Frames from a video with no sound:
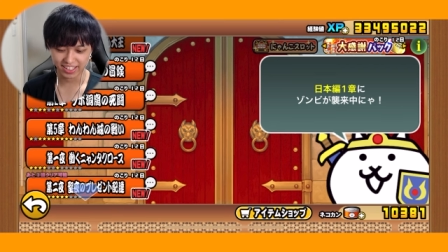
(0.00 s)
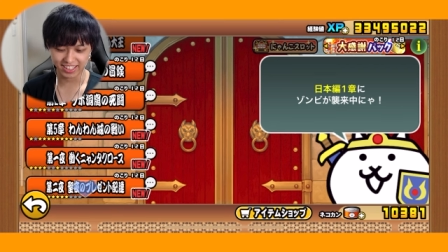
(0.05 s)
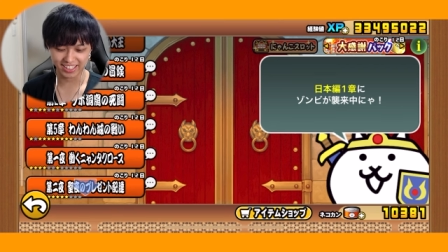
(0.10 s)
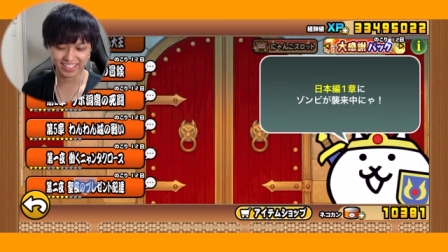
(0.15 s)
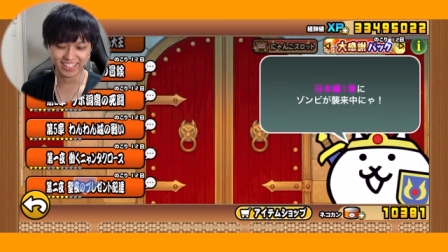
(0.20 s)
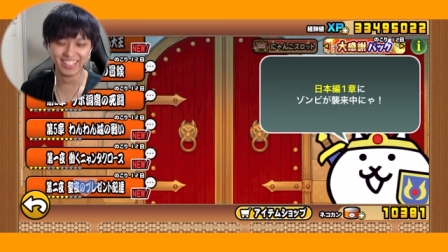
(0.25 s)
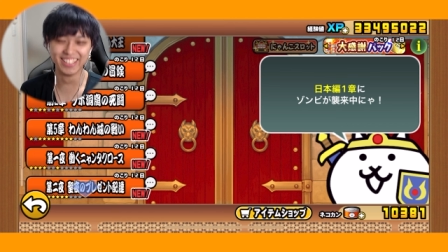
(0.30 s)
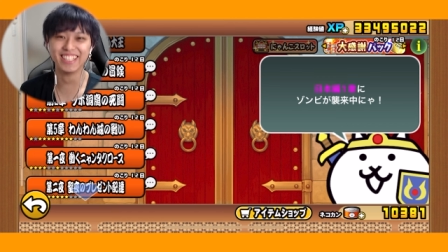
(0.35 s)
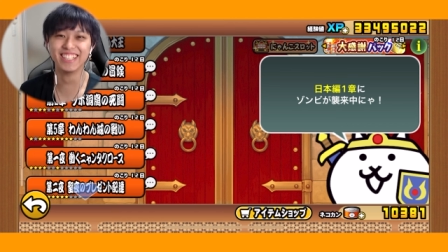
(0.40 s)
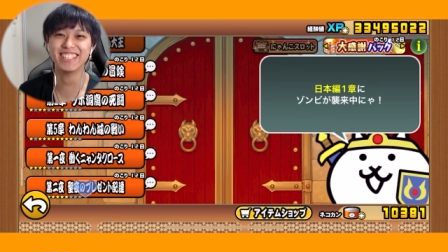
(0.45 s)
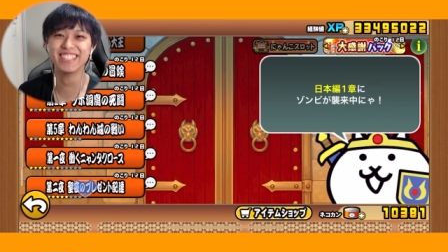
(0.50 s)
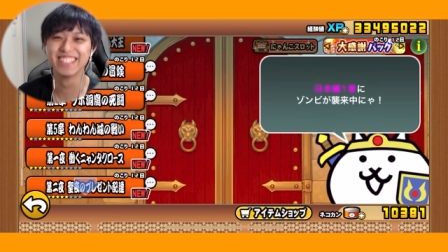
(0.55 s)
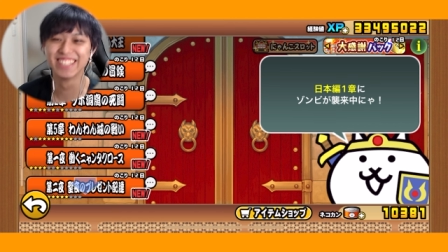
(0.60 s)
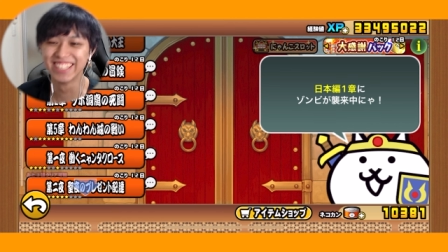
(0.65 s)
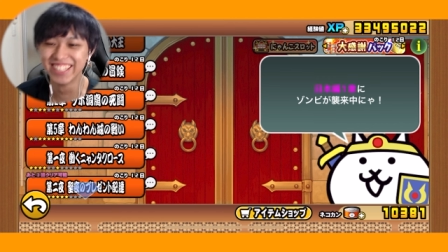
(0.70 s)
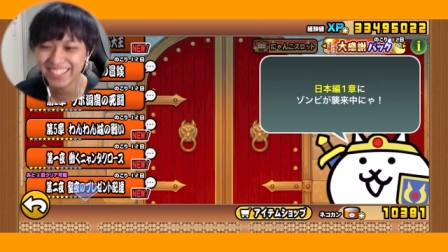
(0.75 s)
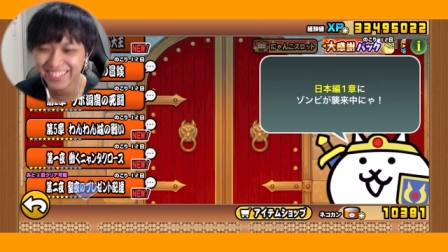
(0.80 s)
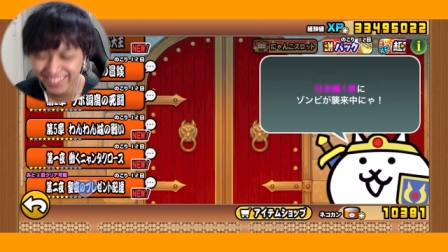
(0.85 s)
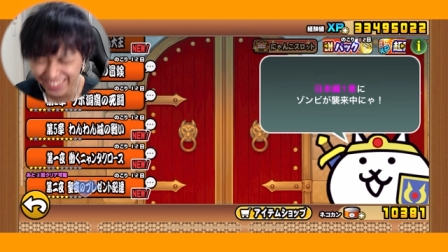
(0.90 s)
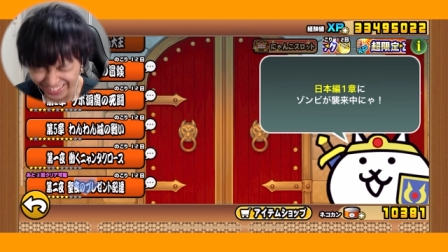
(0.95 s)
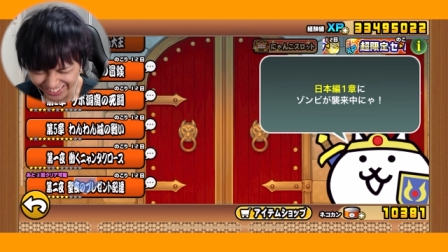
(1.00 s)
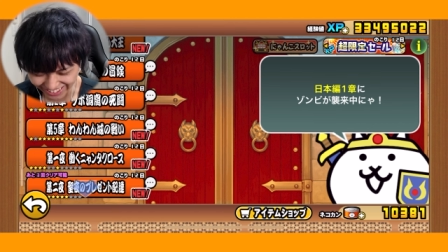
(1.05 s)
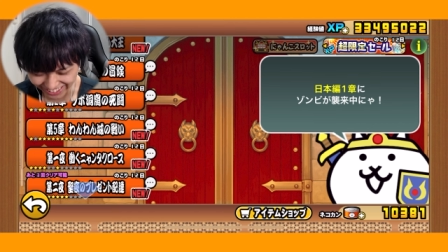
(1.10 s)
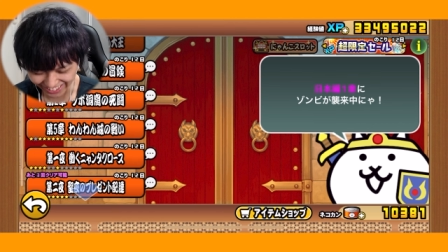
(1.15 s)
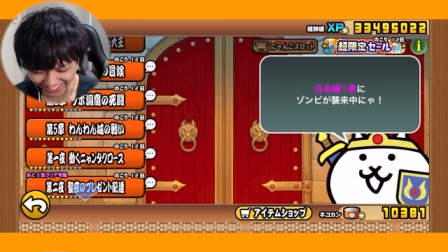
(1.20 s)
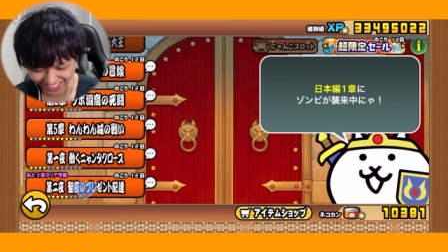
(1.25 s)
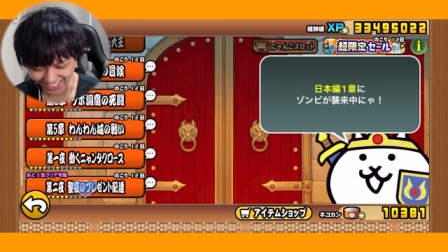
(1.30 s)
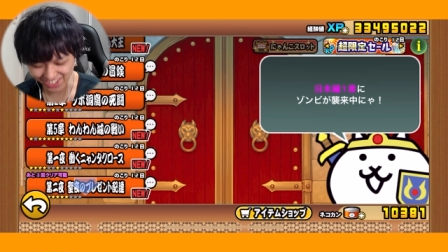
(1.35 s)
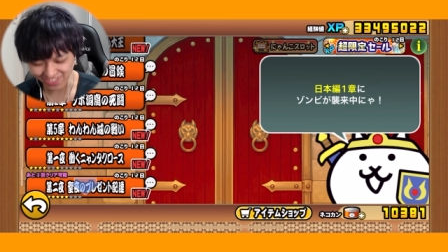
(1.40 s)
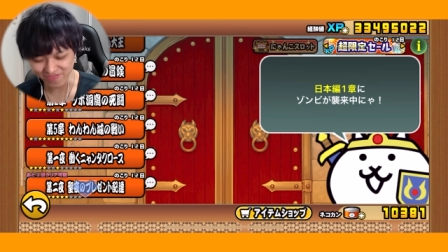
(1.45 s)

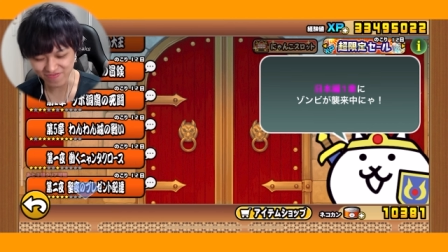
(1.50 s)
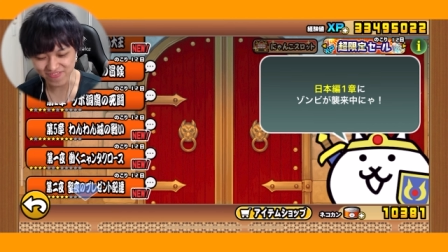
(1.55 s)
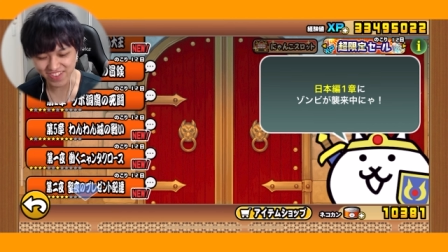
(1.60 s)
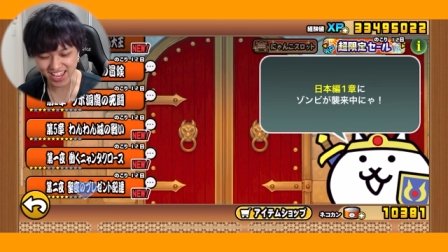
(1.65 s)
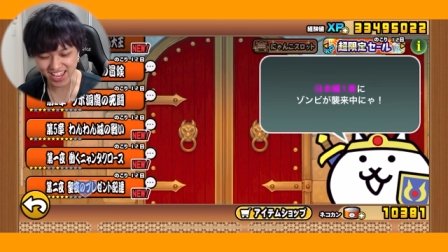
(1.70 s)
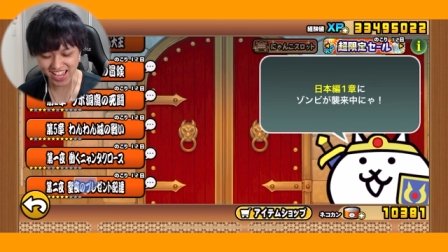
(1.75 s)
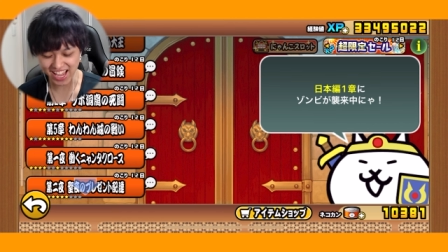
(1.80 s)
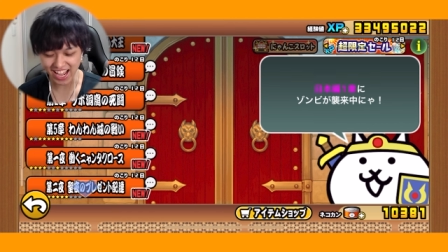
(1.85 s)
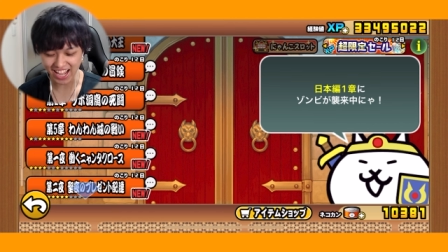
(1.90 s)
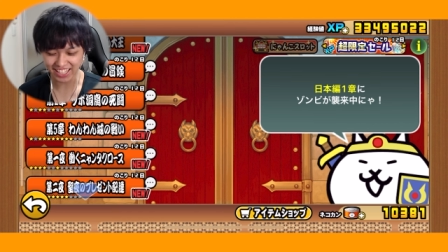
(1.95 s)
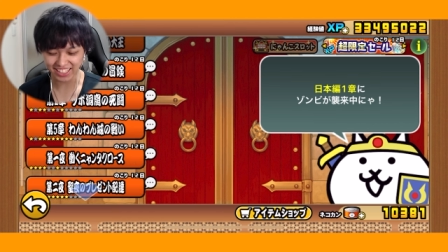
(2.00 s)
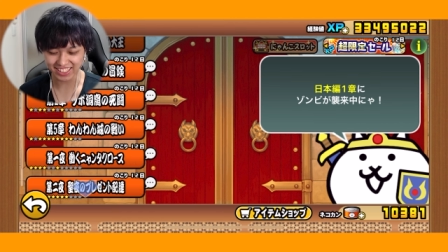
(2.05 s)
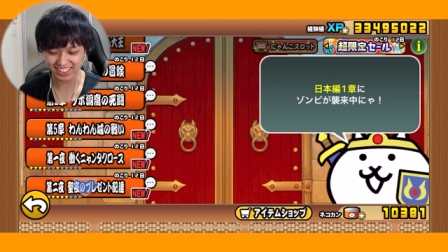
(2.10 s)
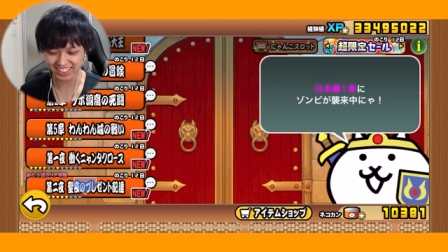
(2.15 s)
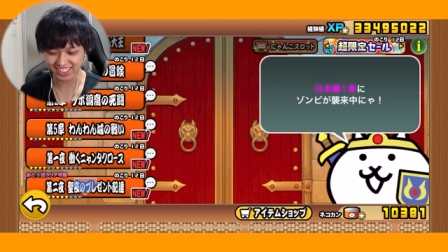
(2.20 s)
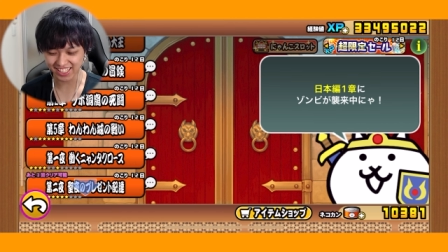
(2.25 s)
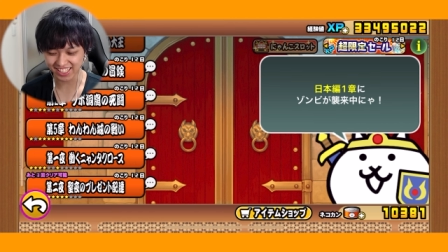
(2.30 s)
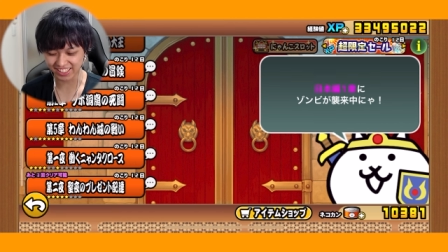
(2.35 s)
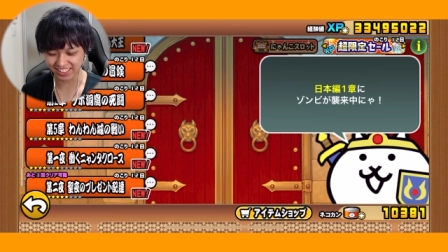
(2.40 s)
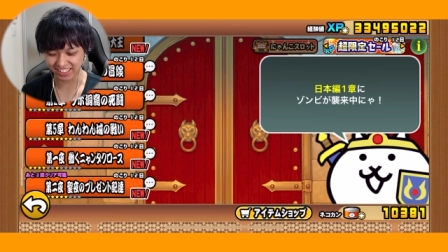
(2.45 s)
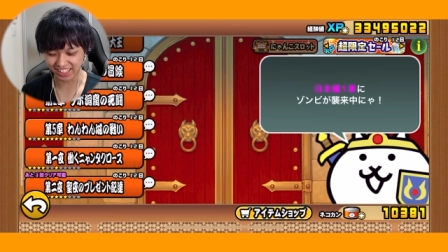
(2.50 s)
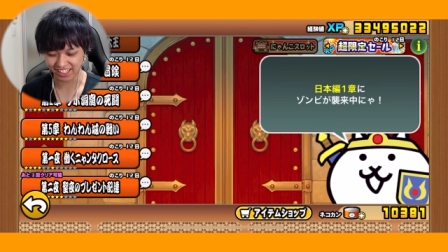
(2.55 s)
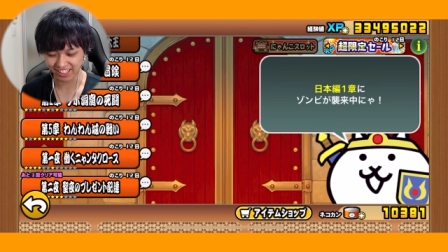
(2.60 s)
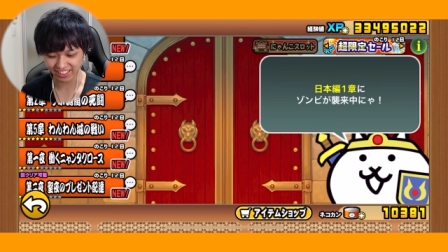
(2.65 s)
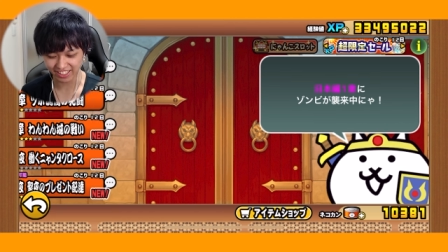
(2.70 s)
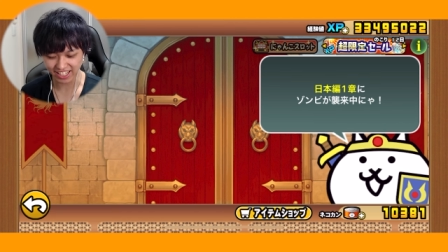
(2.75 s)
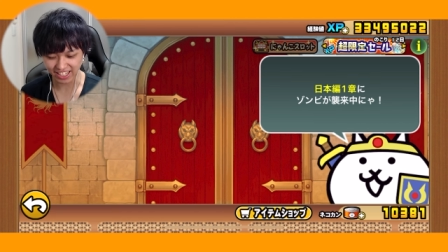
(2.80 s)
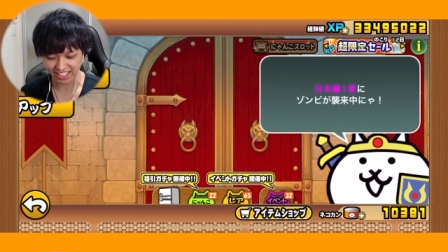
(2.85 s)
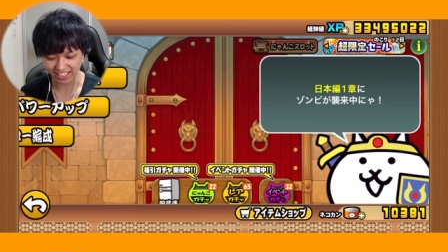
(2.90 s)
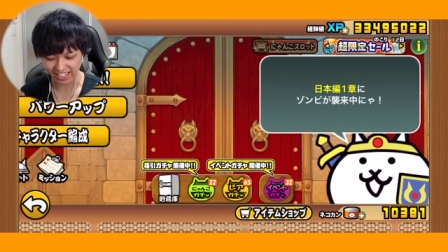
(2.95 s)
だって、一んありすぎるな。
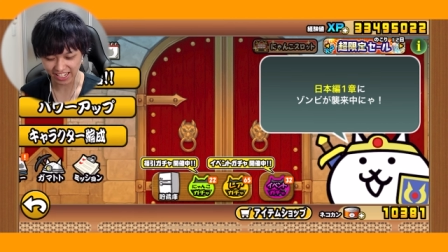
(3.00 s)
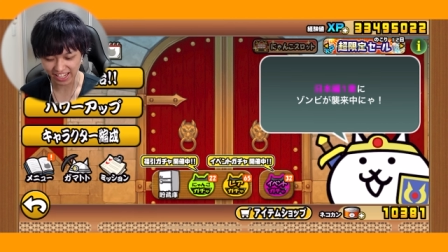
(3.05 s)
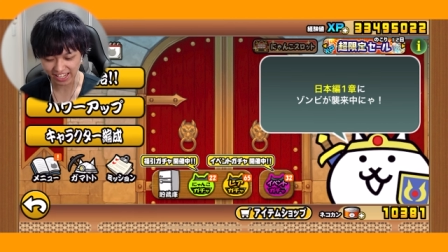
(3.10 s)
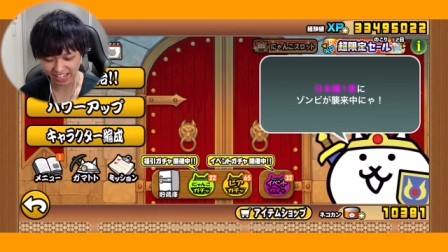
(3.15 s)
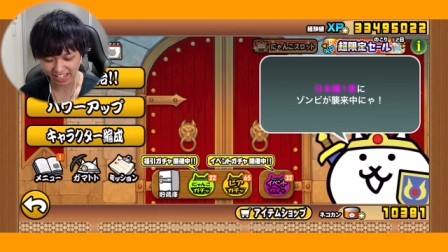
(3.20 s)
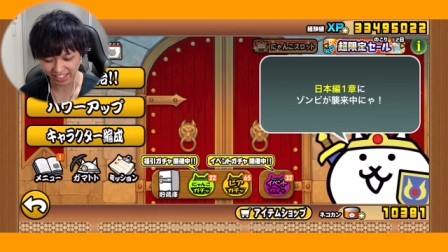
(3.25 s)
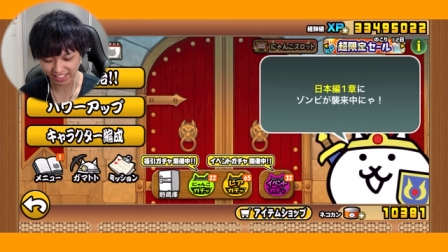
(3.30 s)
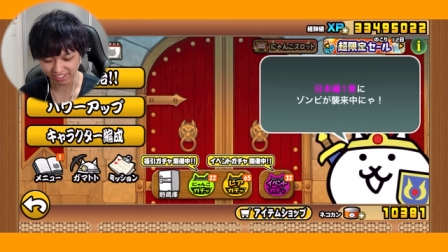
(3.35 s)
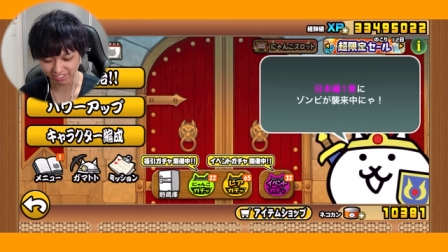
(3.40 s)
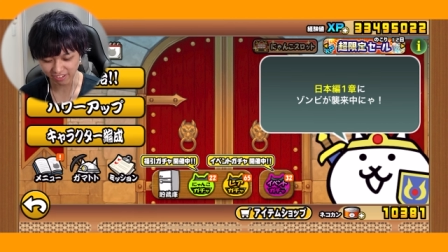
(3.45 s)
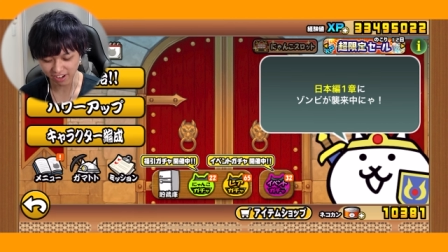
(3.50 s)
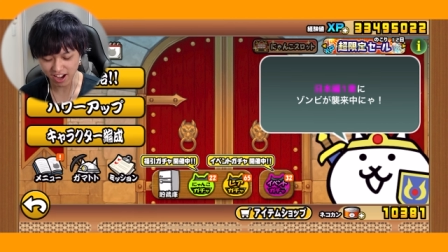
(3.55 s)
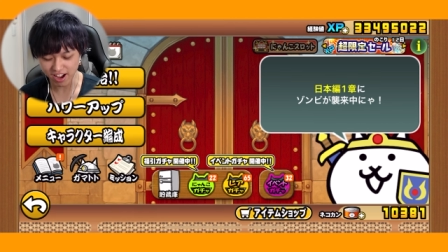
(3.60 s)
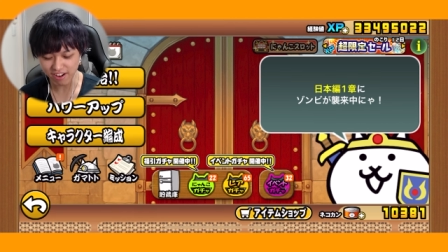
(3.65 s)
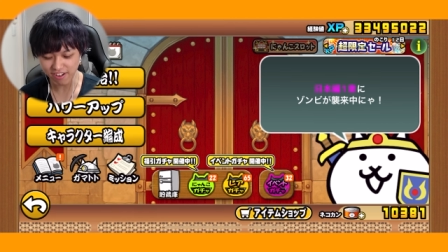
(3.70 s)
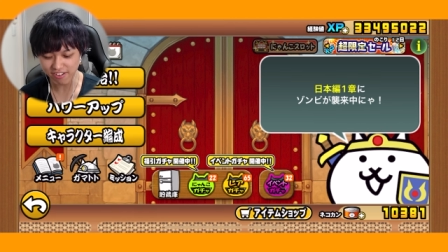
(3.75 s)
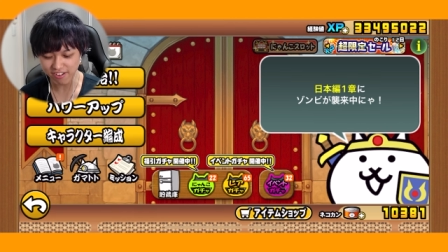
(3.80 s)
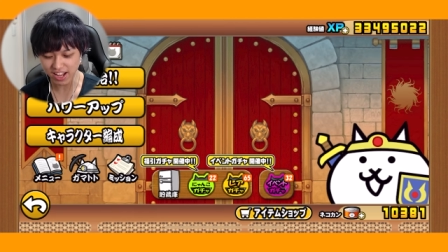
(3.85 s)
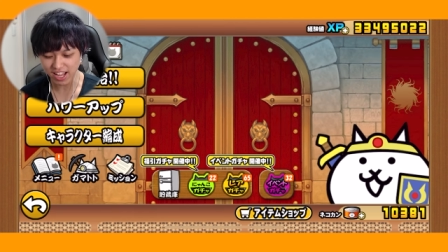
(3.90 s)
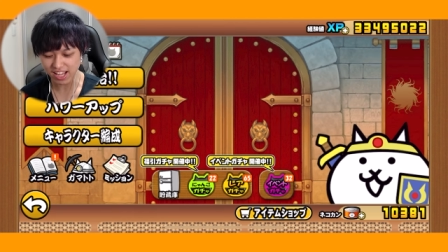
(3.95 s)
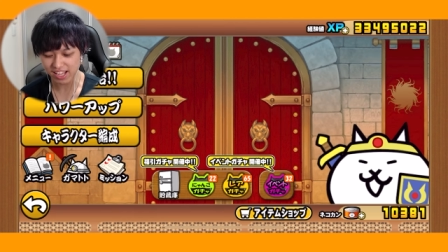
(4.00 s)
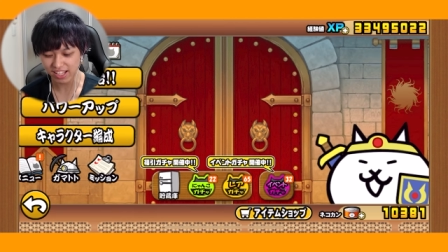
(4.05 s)
なんかね、ワンワ